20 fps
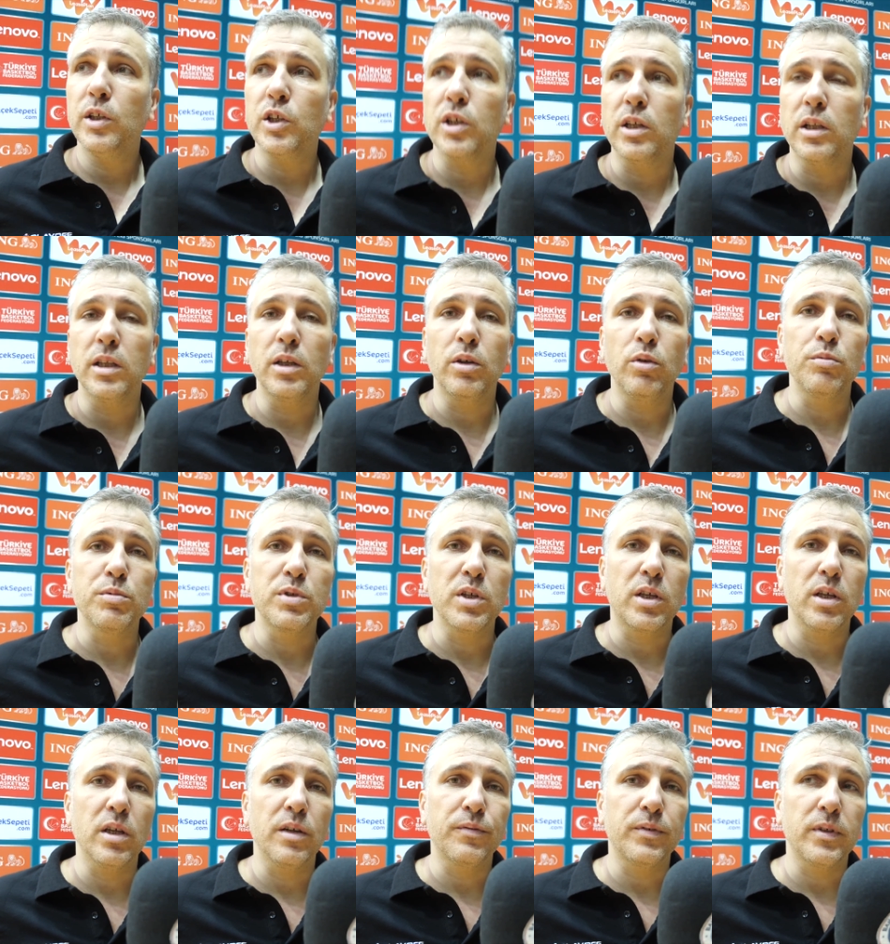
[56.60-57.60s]
İnşallah
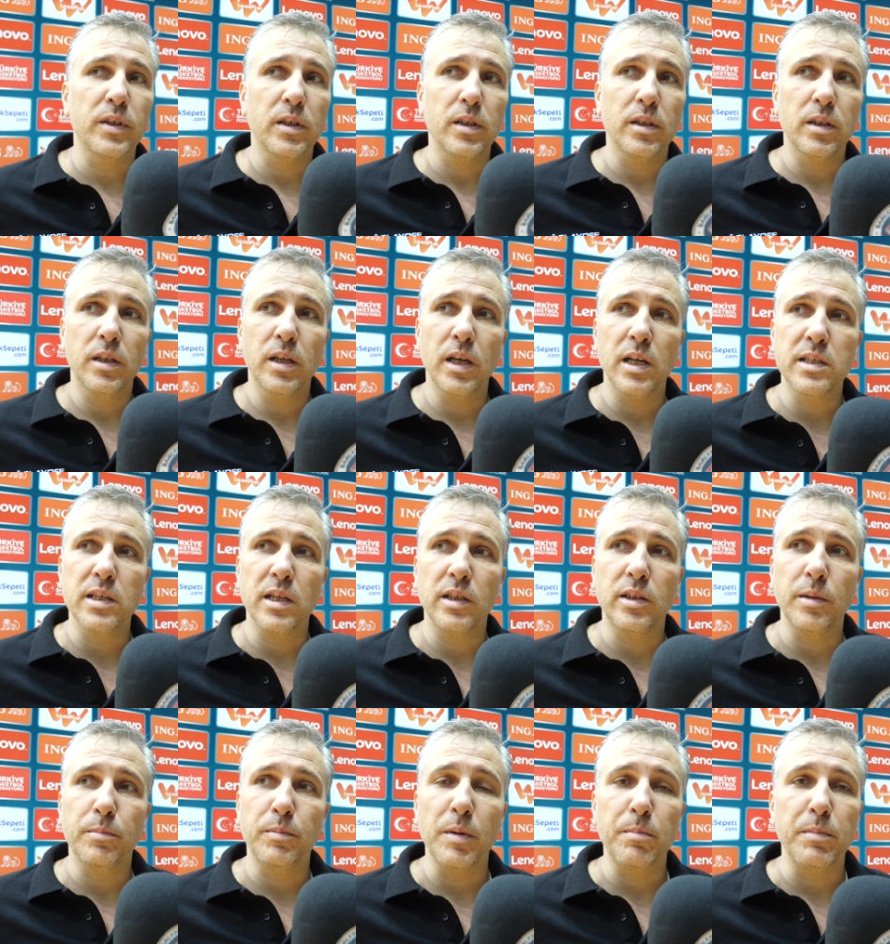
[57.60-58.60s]
önümüzdeki hafta
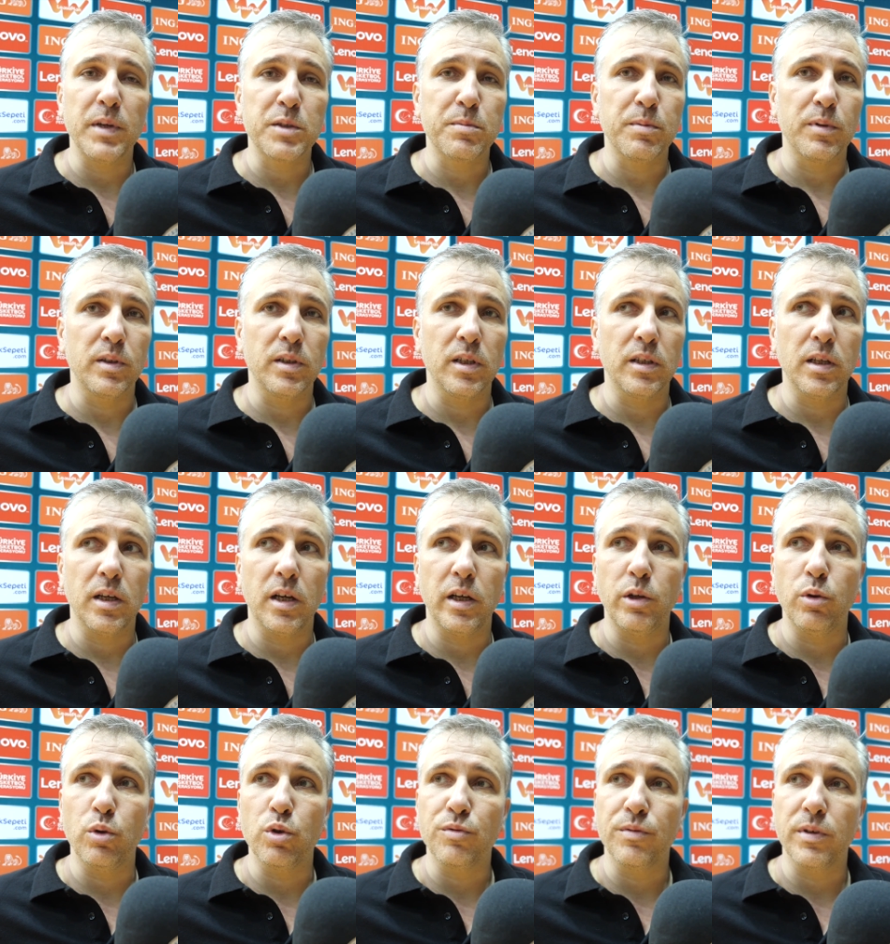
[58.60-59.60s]
Gaziantep deplasmanında da
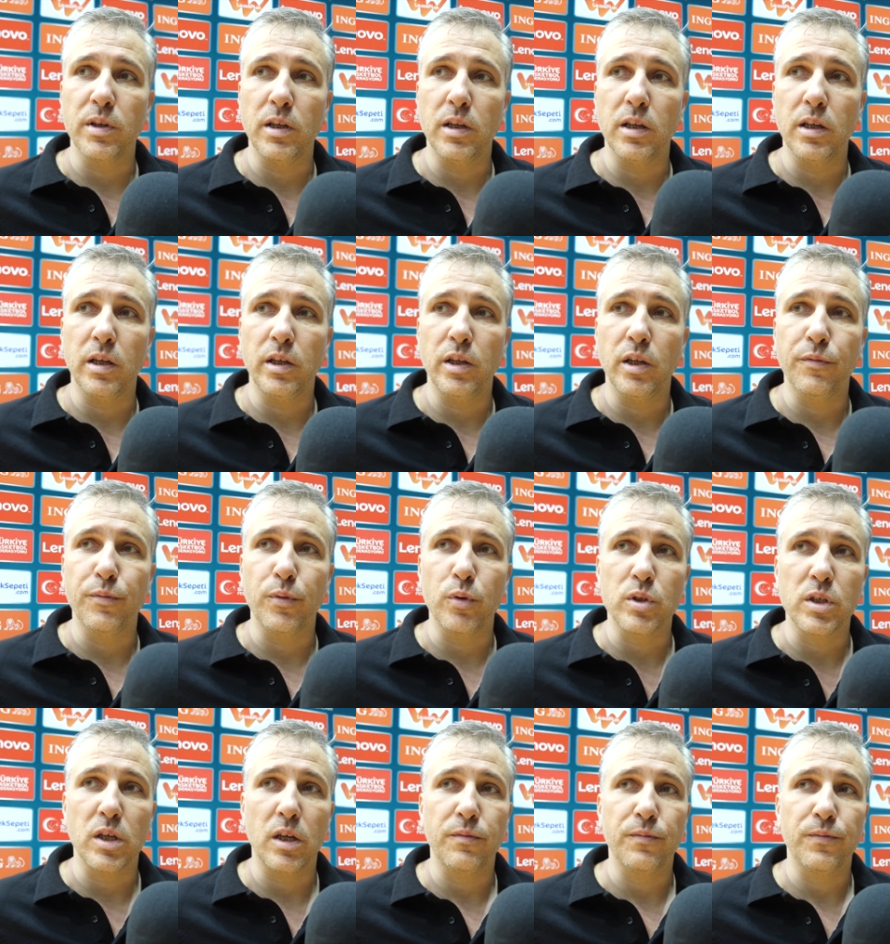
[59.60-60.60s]
aynı özveriyle, aynı
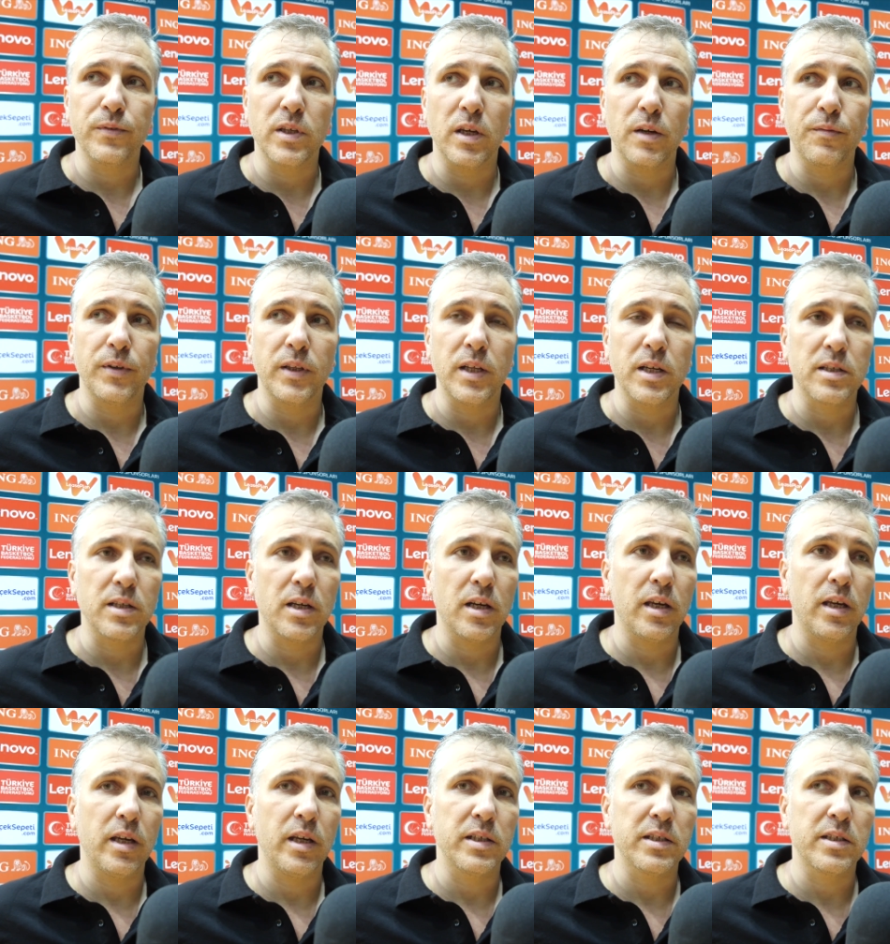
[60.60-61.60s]
eforu sarf eder,
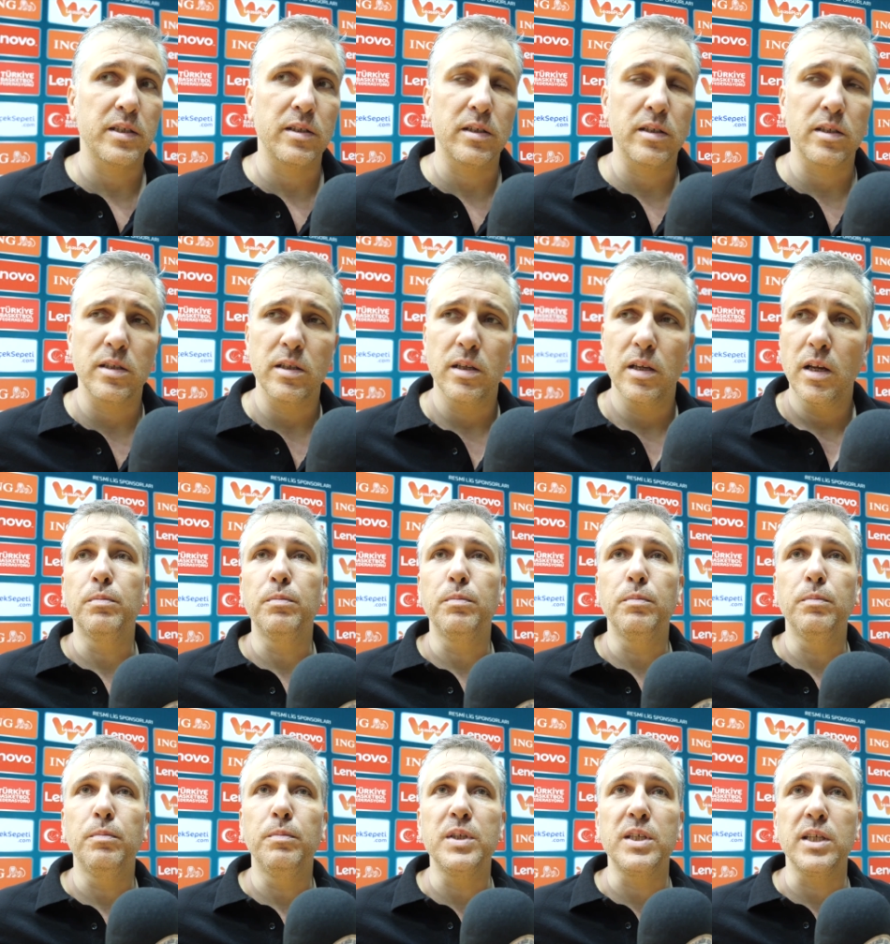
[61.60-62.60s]
sahaya yansıtırız.
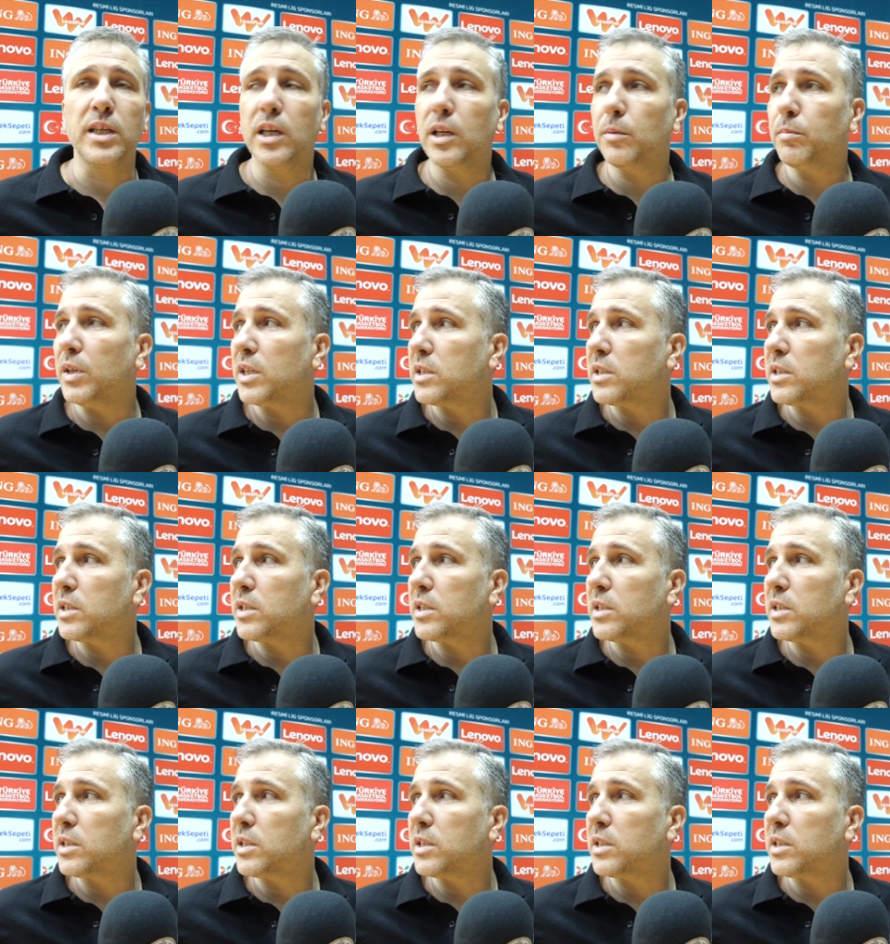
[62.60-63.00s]
Bizi gelip